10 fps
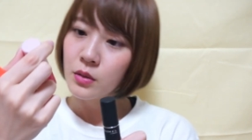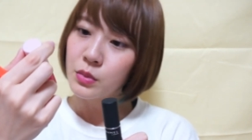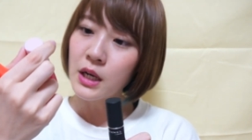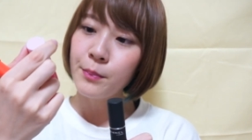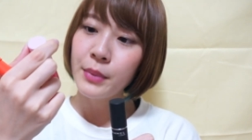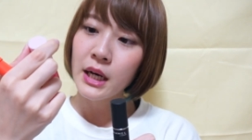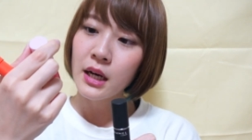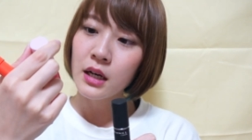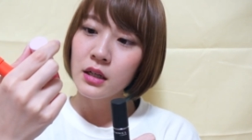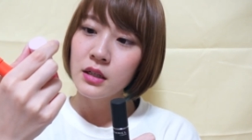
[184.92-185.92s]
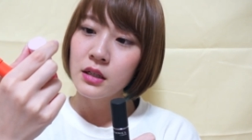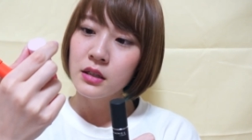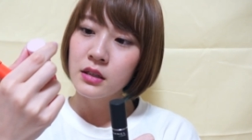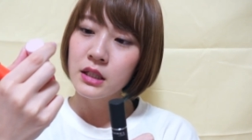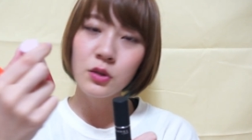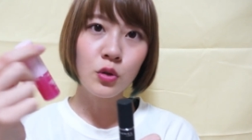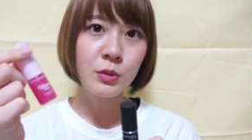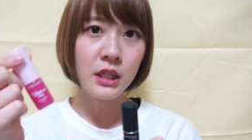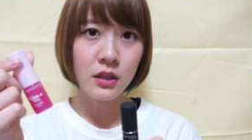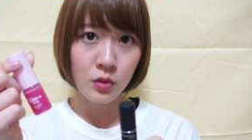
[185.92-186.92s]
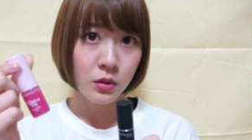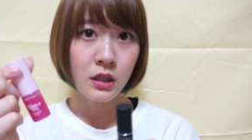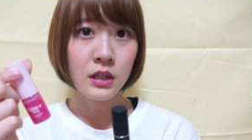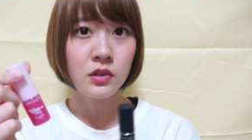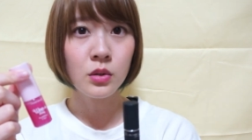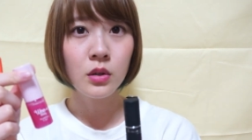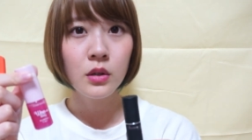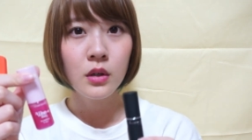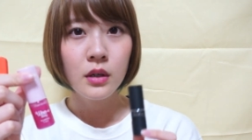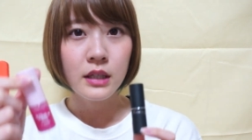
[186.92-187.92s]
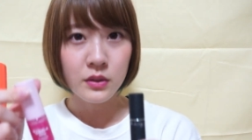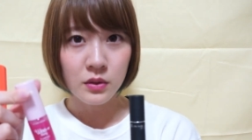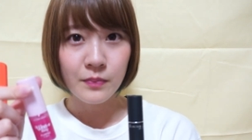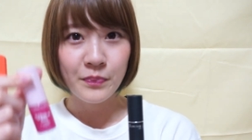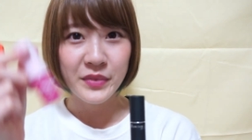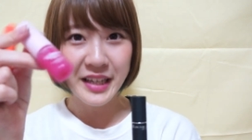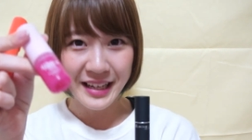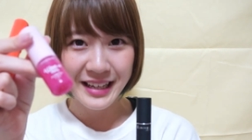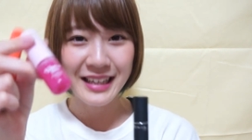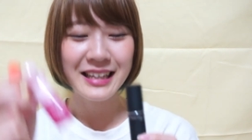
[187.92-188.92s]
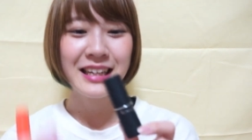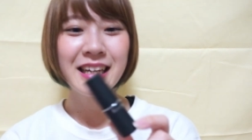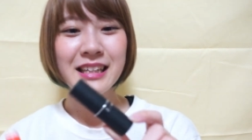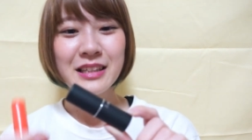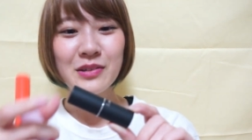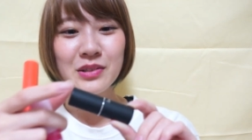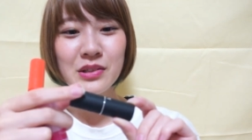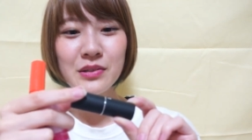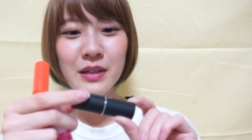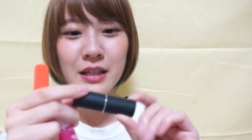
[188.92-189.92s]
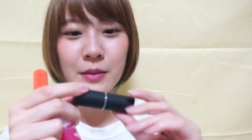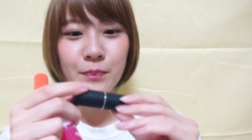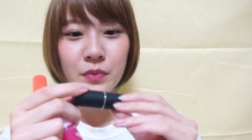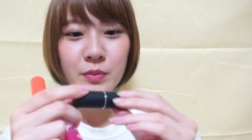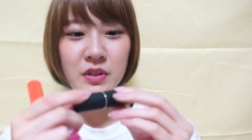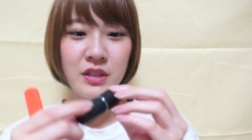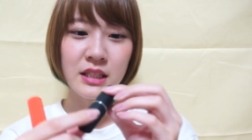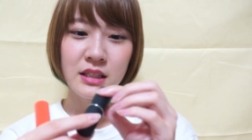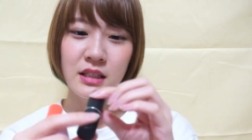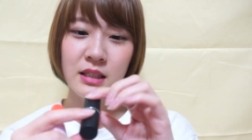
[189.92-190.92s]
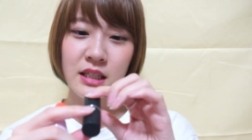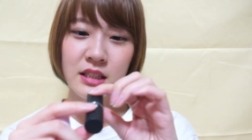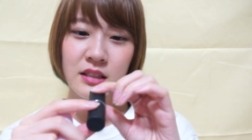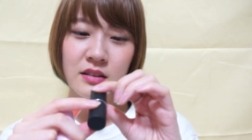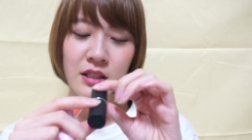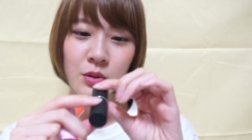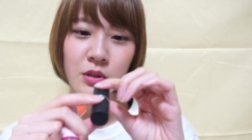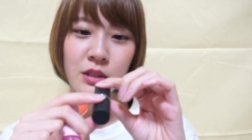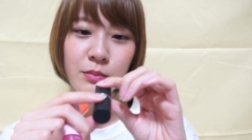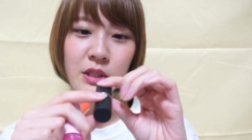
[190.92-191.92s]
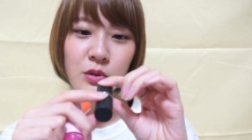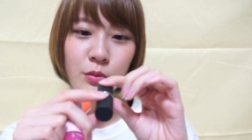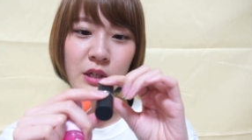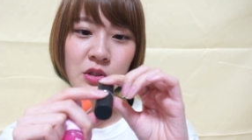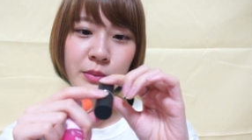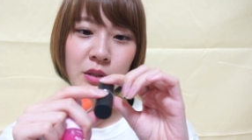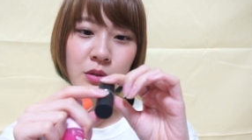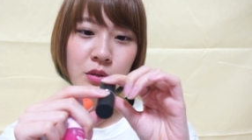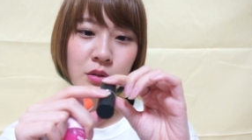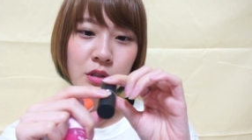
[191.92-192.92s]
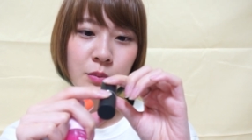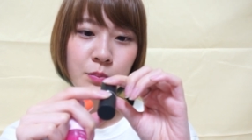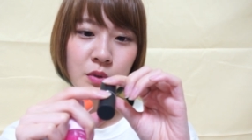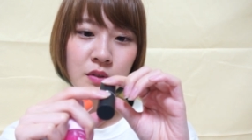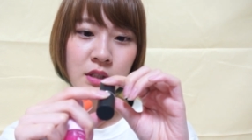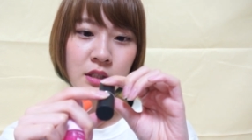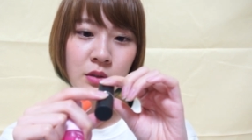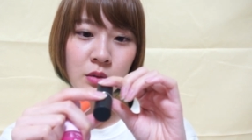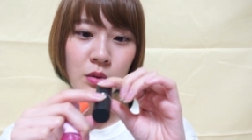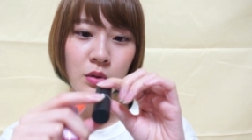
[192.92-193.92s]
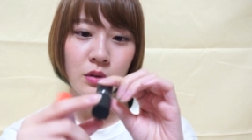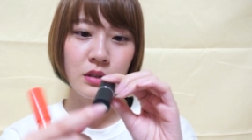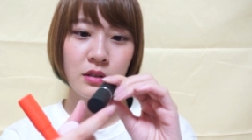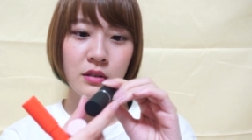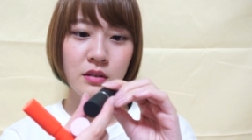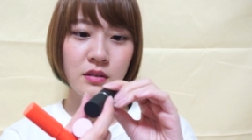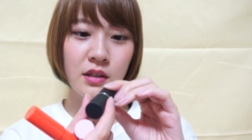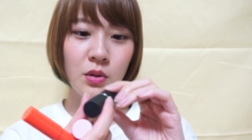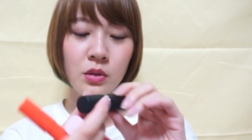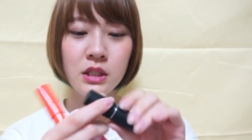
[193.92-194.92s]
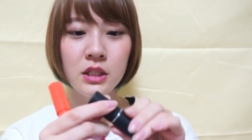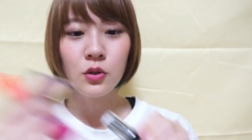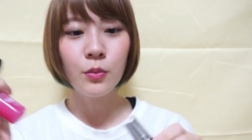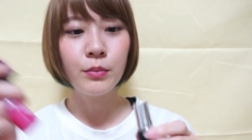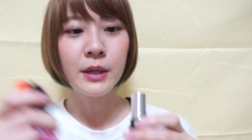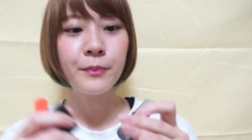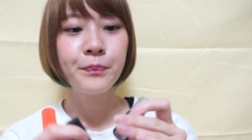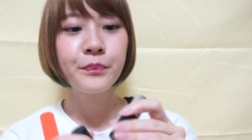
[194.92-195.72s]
プランパーティントみたいなそんな感じのやつででこっちは使ってないんですけどリンメルのマシュマロルックリップスティックの024番